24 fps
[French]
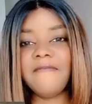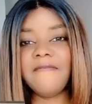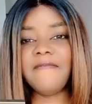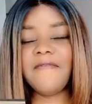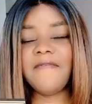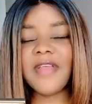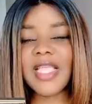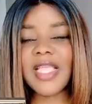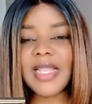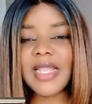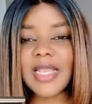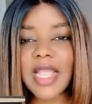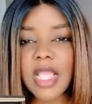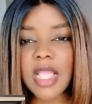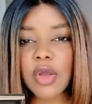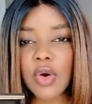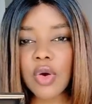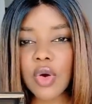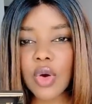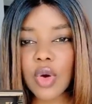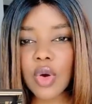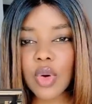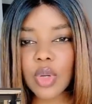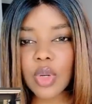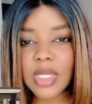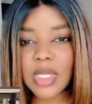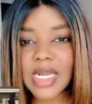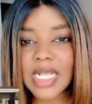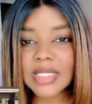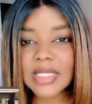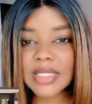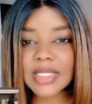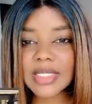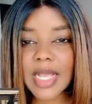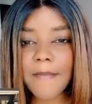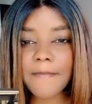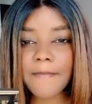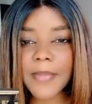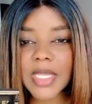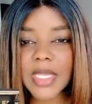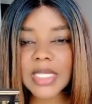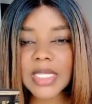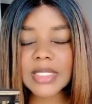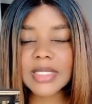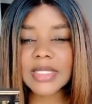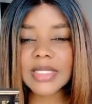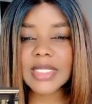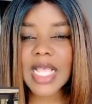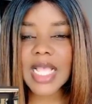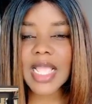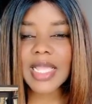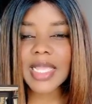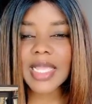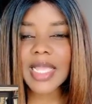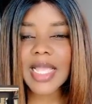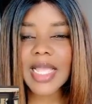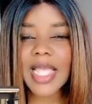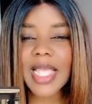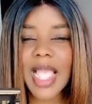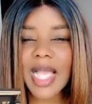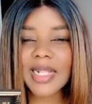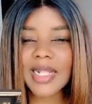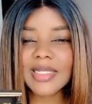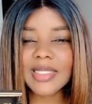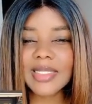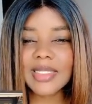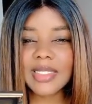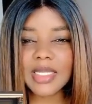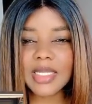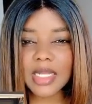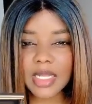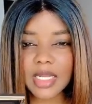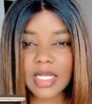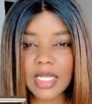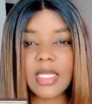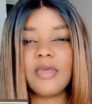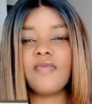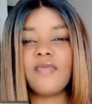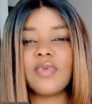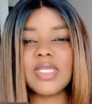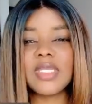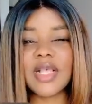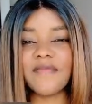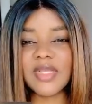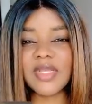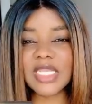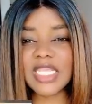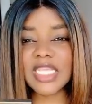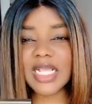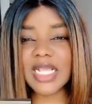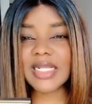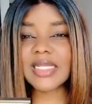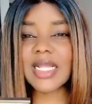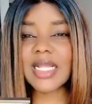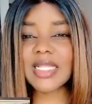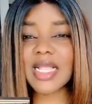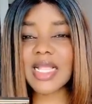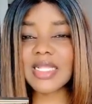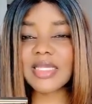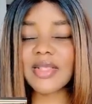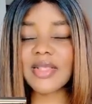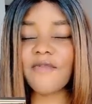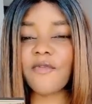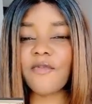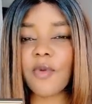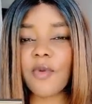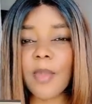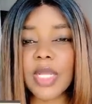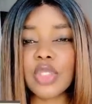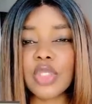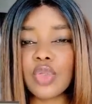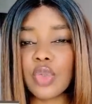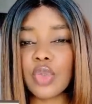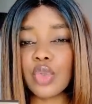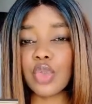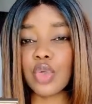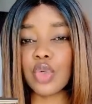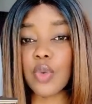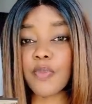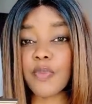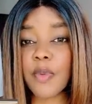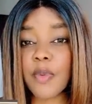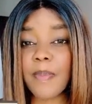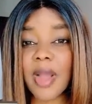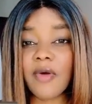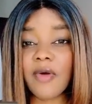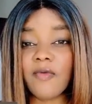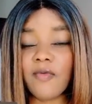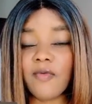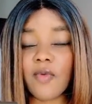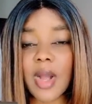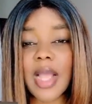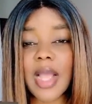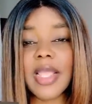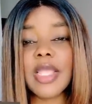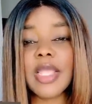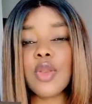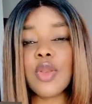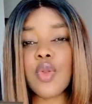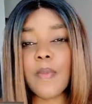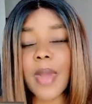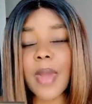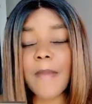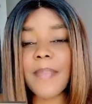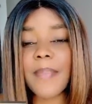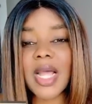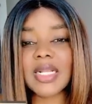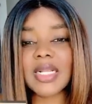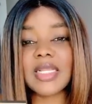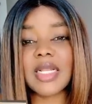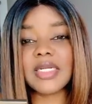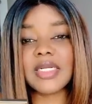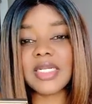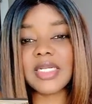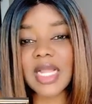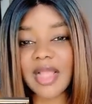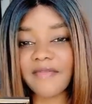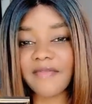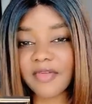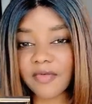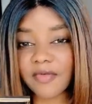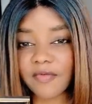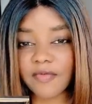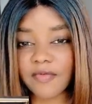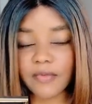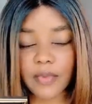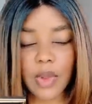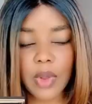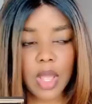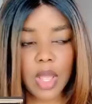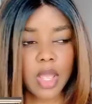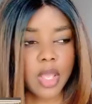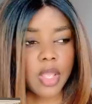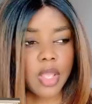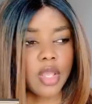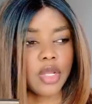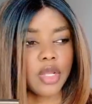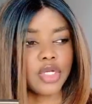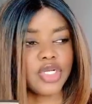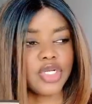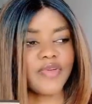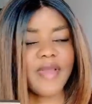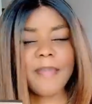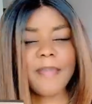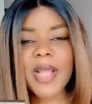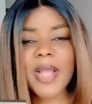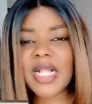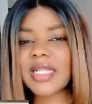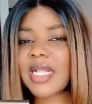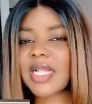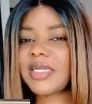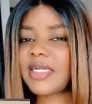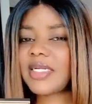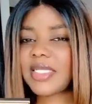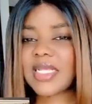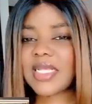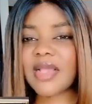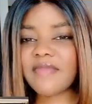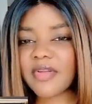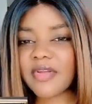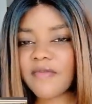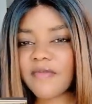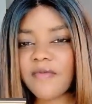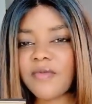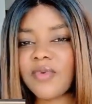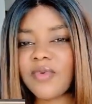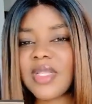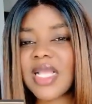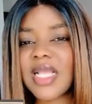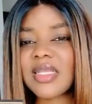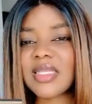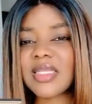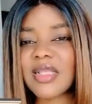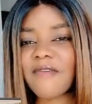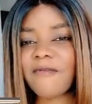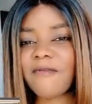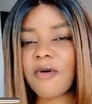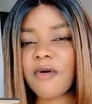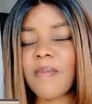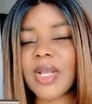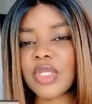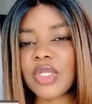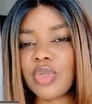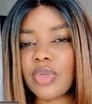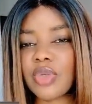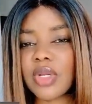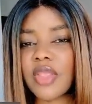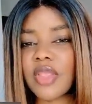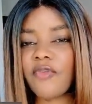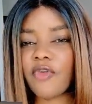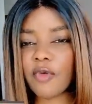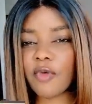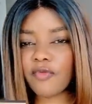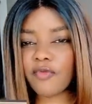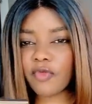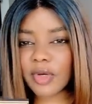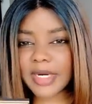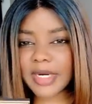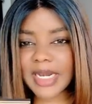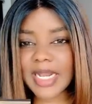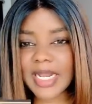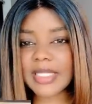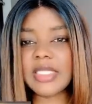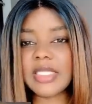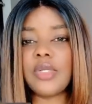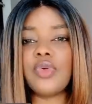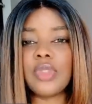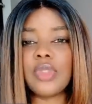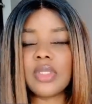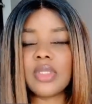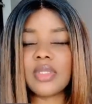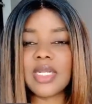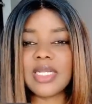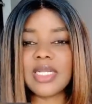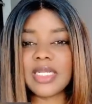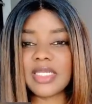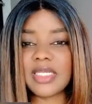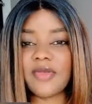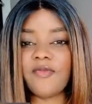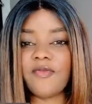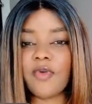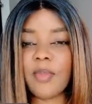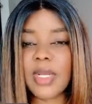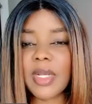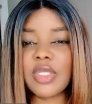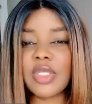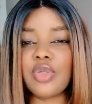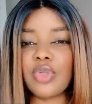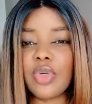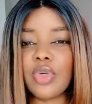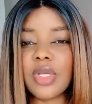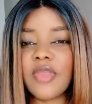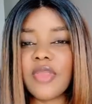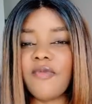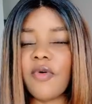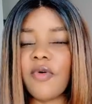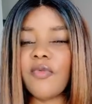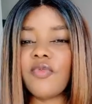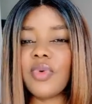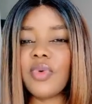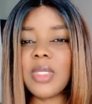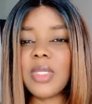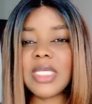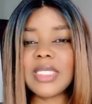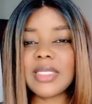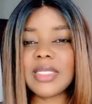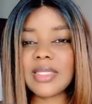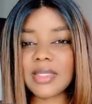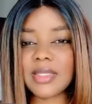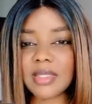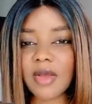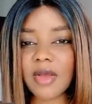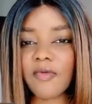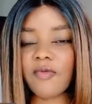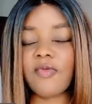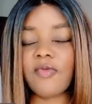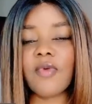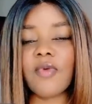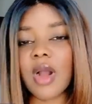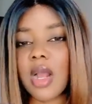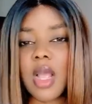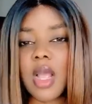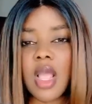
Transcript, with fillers: Venez, oh, les amis, c'est gâté. Vous savez qu'il y a certaines informations que je ne peux pas voir et ne pas partager avec vous. Je vais partager ici avec vous des informations qui vont vous glacer le sang, des informations qui vont vous laisser sans voix.